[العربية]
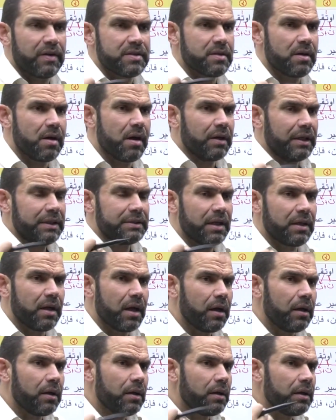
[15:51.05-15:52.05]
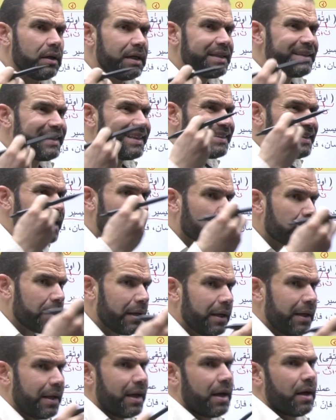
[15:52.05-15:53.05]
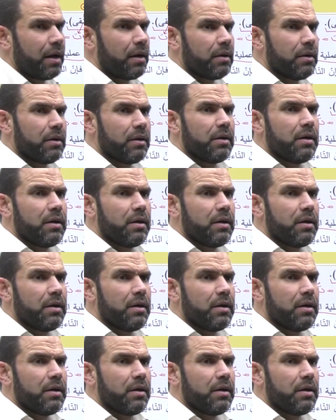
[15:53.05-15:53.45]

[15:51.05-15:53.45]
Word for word: فصار عندنا اتتق الله